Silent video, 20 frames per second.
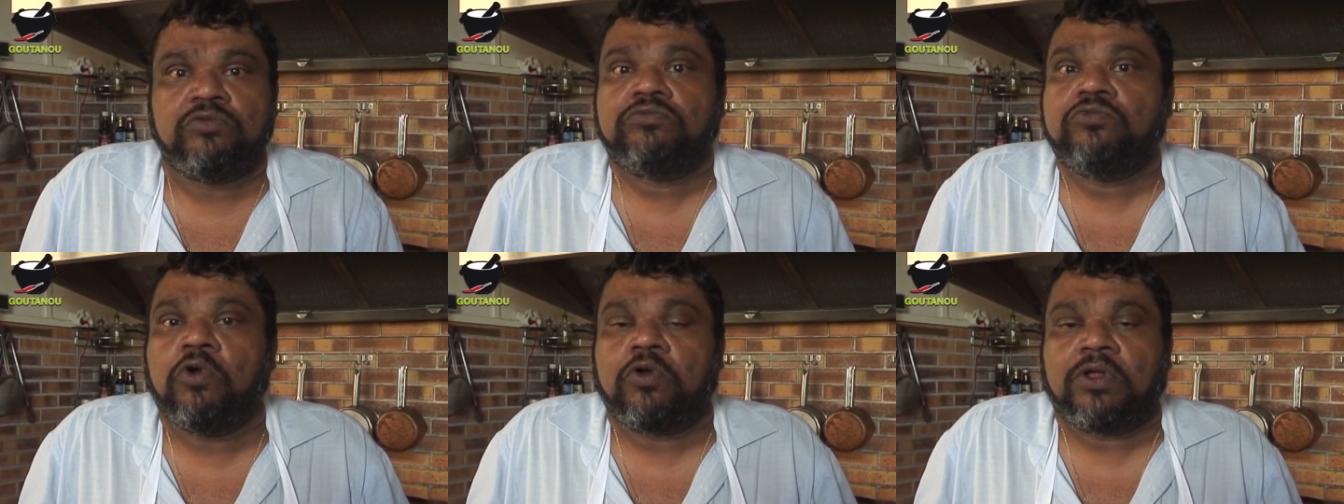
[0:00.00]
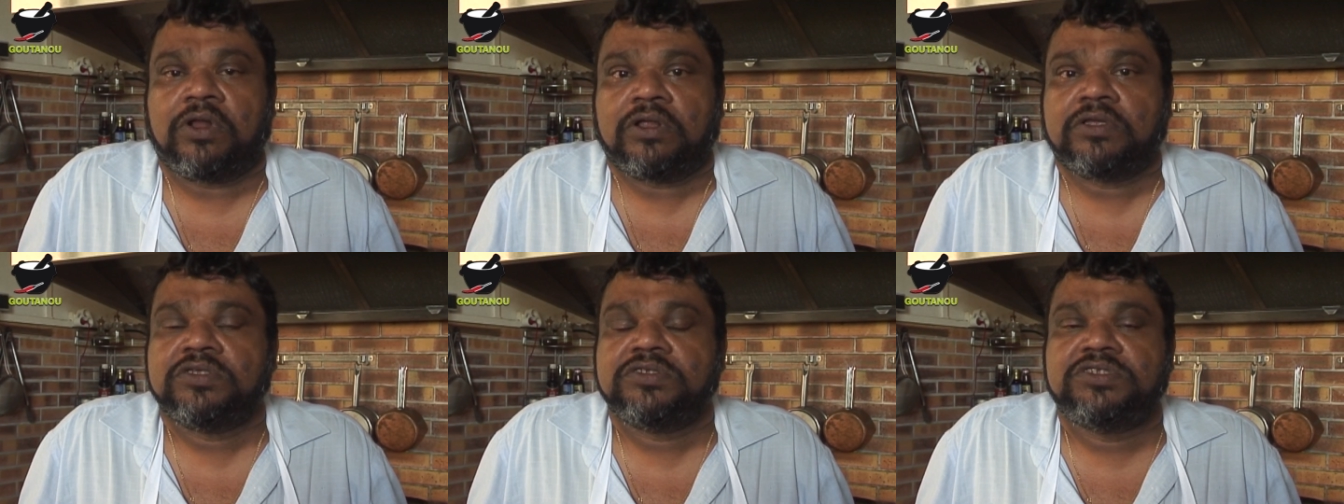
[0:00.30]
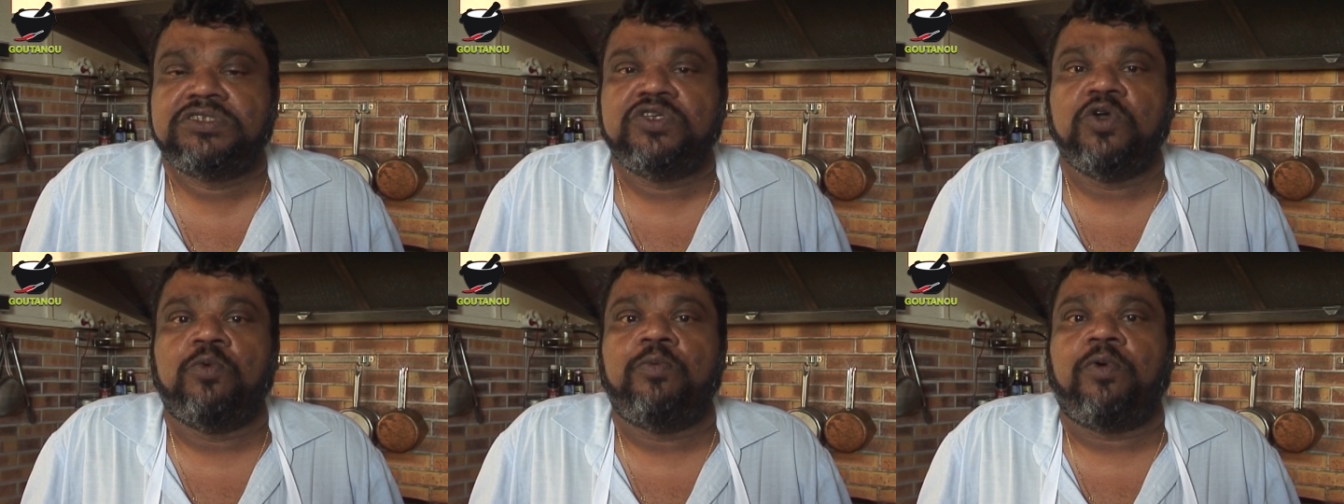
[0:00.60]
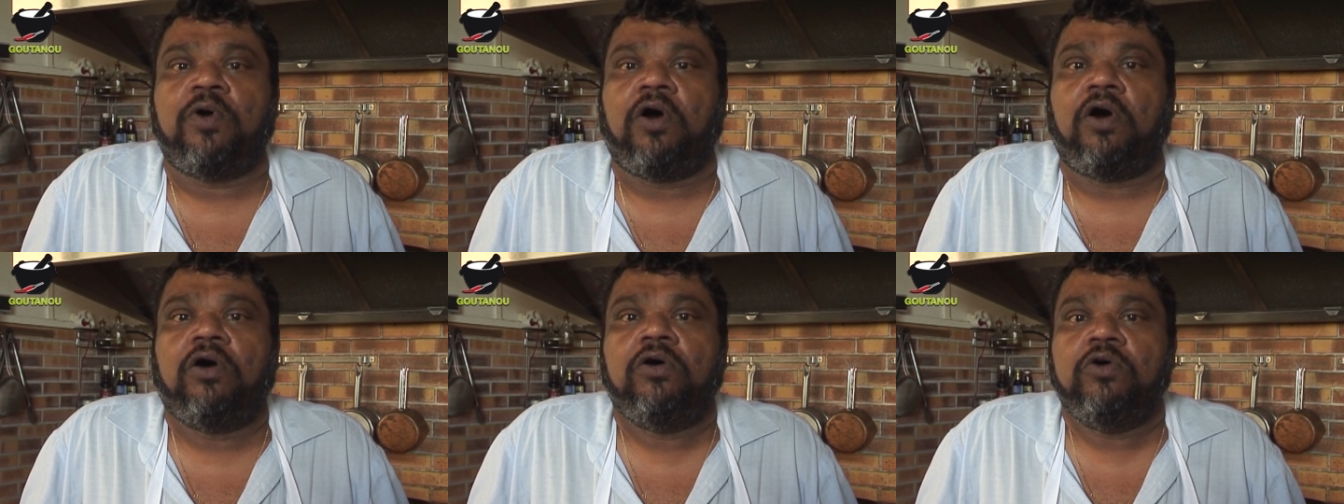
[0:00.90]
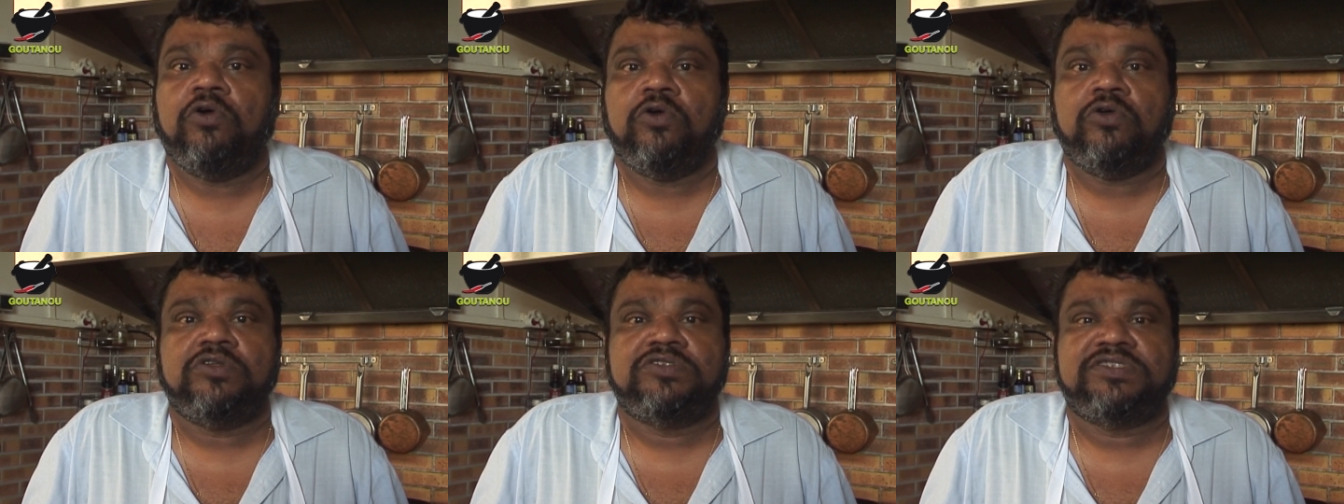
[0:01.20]
Donc si on prend
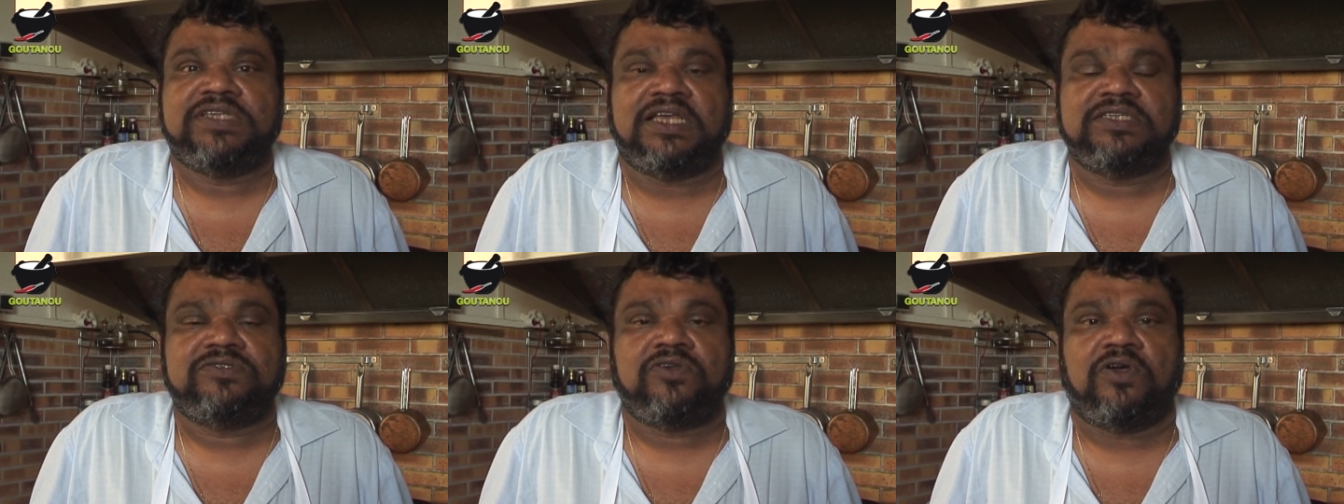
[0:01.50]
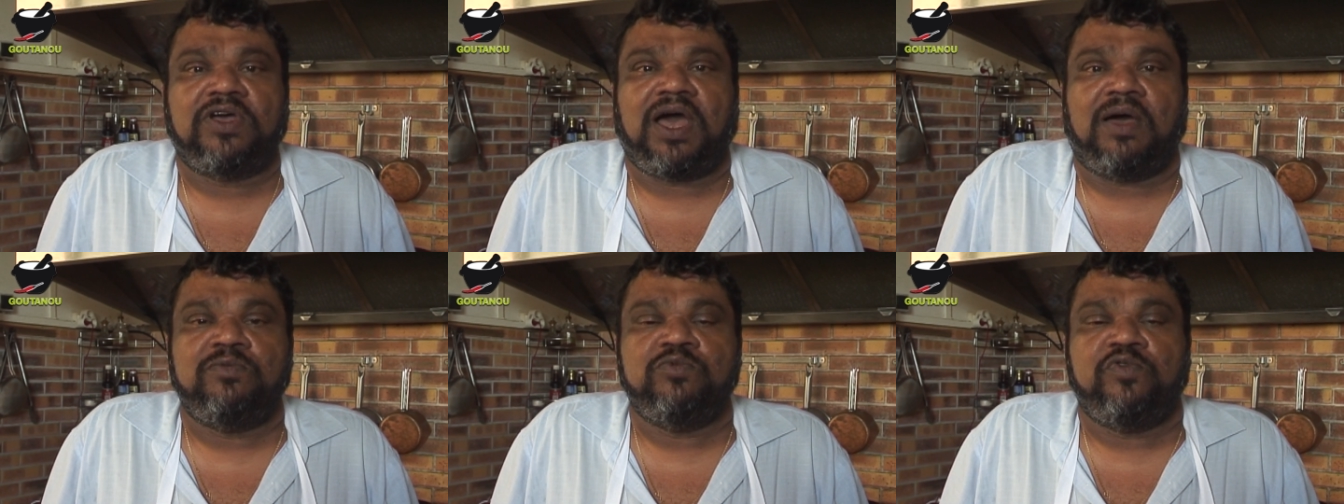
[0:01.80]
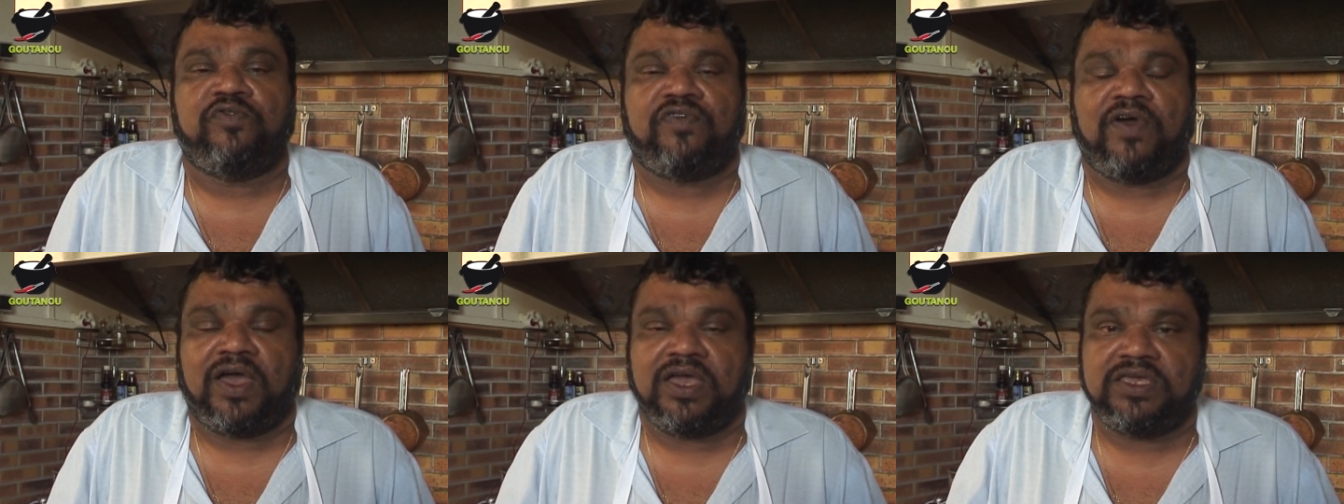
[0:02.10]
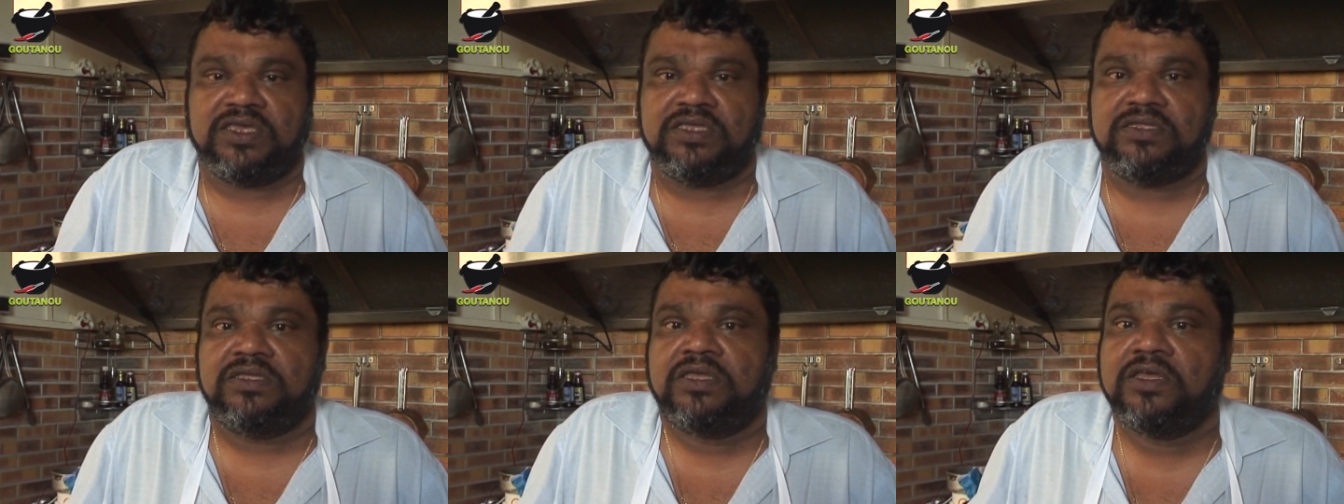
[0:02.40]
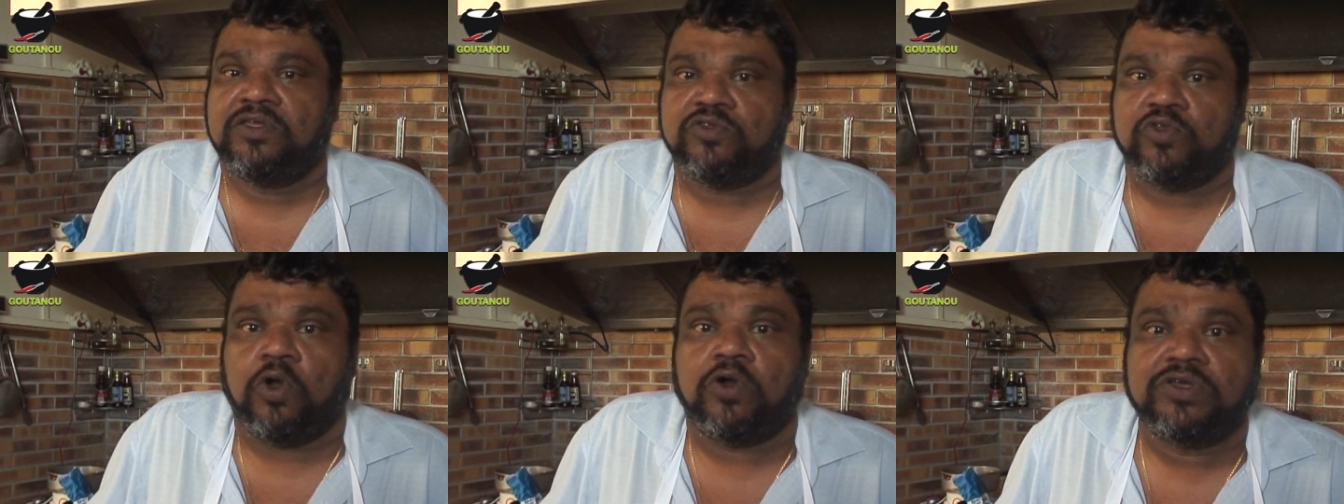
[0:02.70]
500 euh, g de farine,
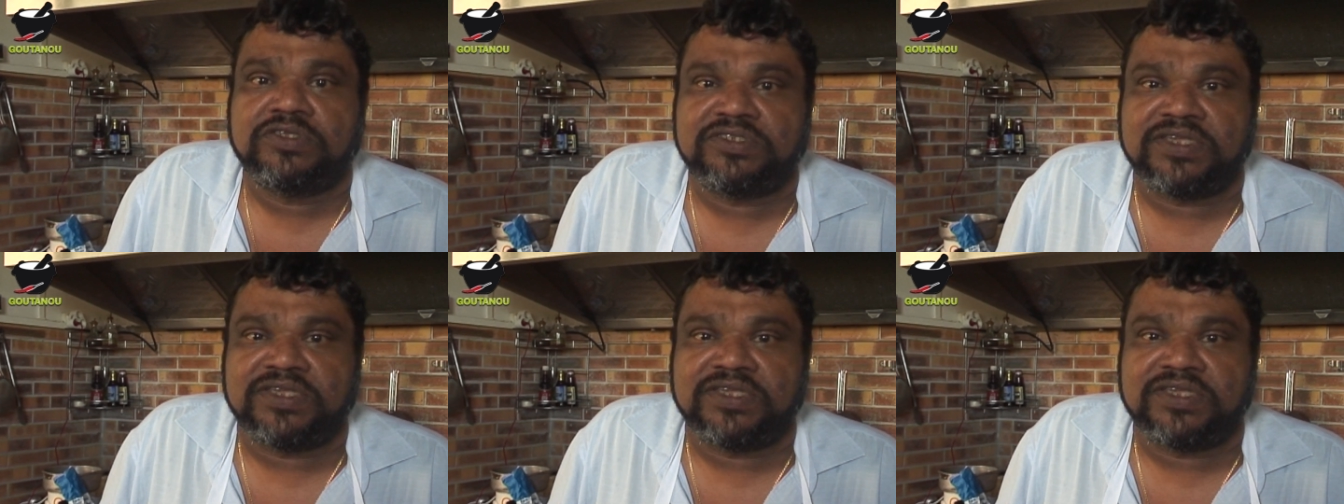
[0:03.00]
donc